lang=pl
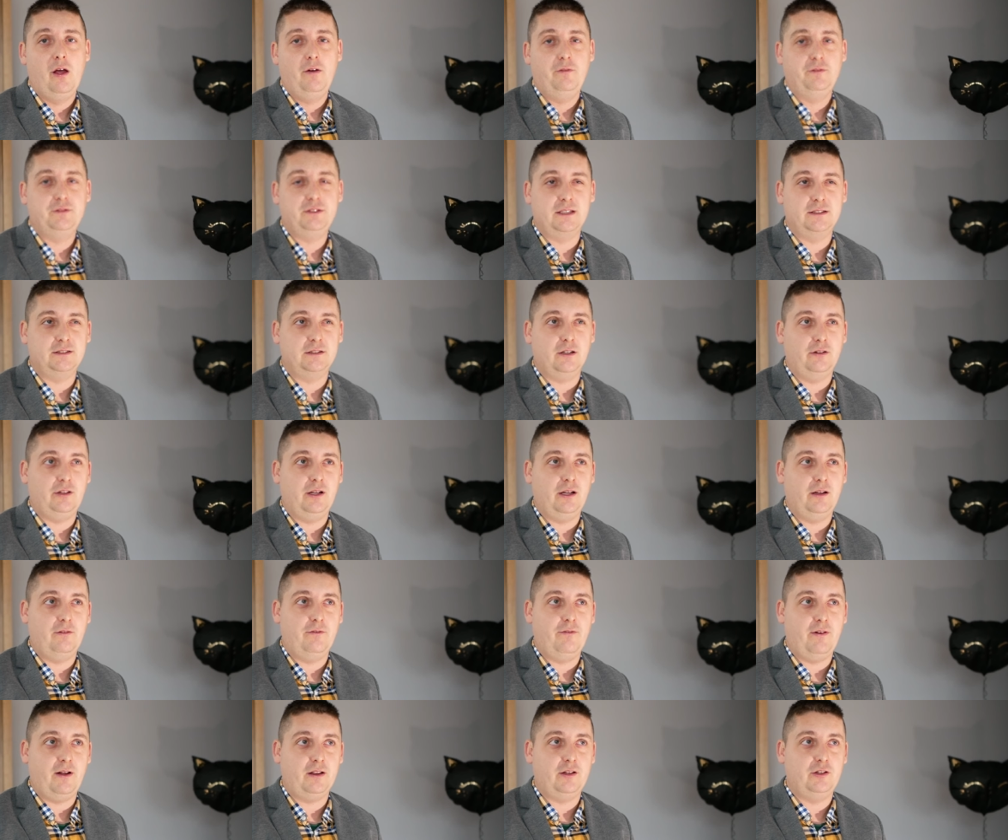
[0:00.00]
W sezonie
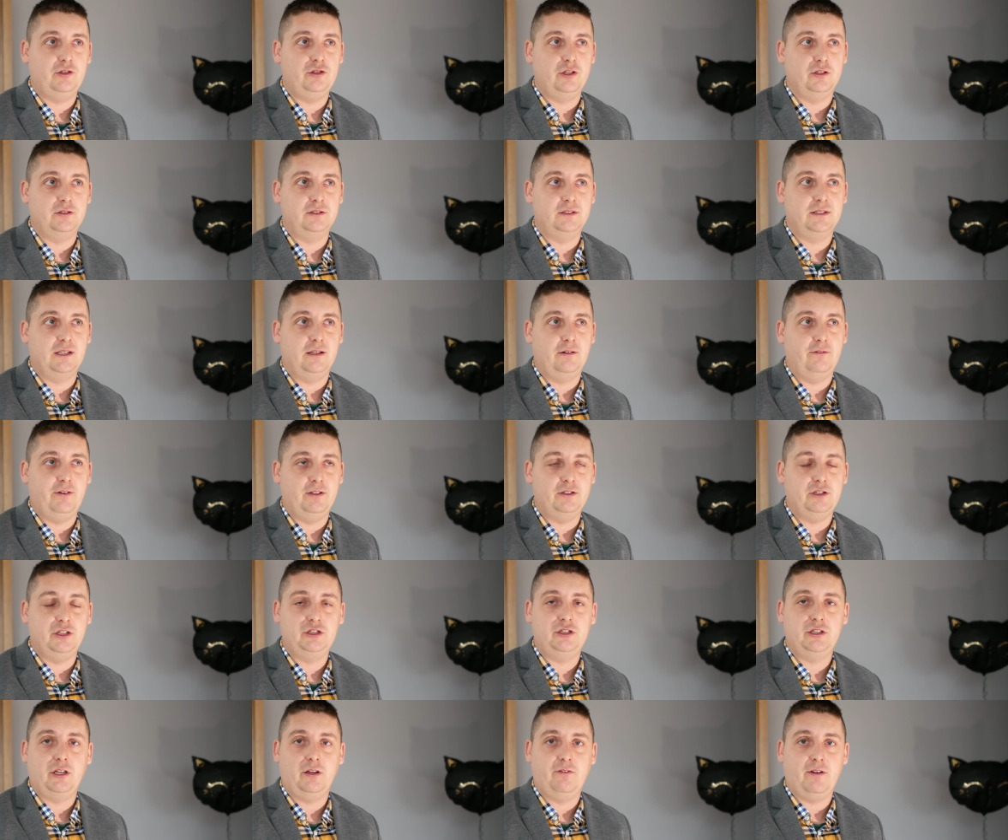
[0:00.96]

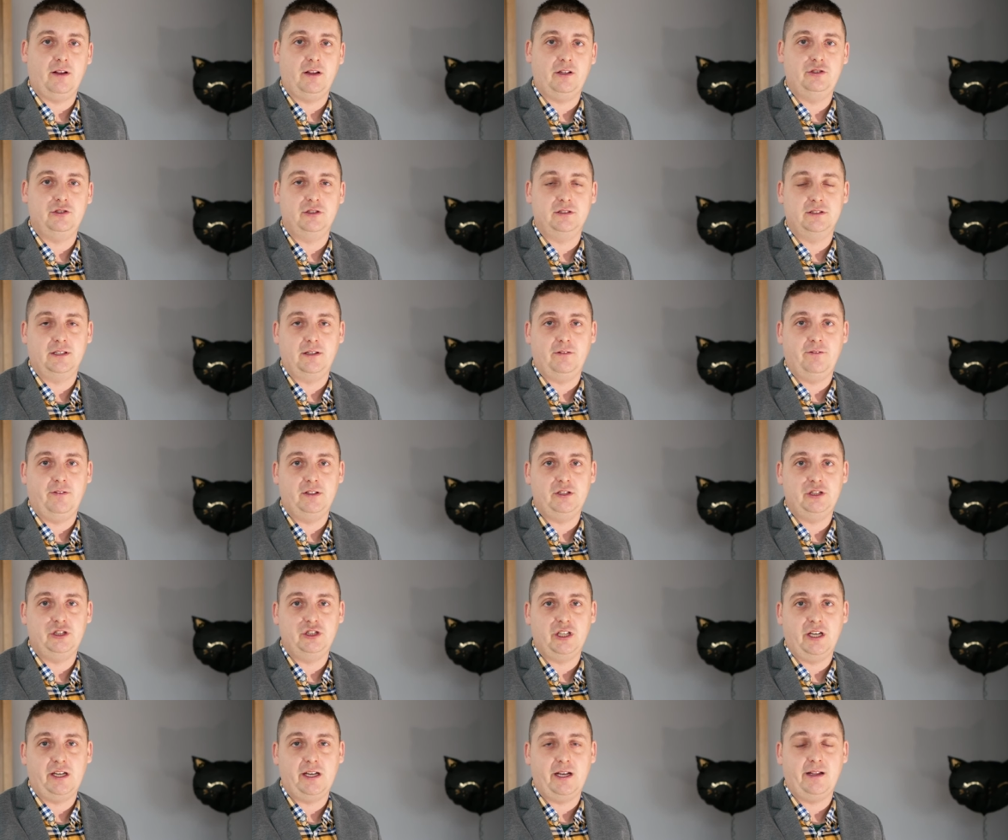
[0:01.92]

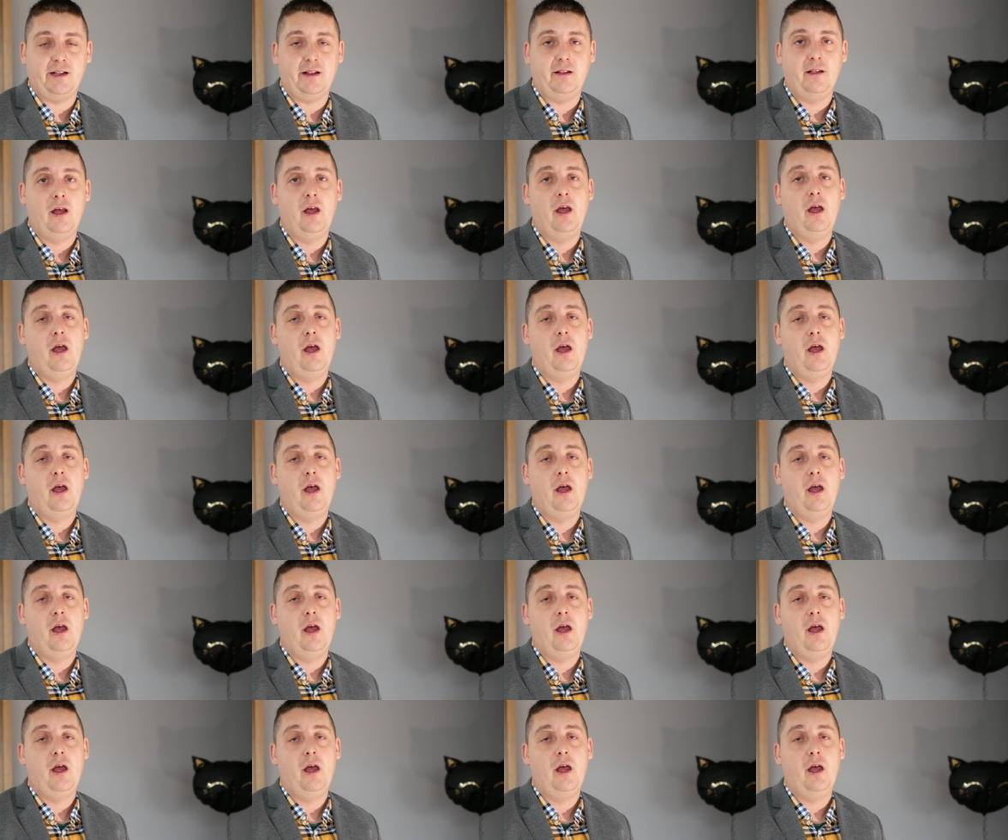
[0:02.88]
2020-2021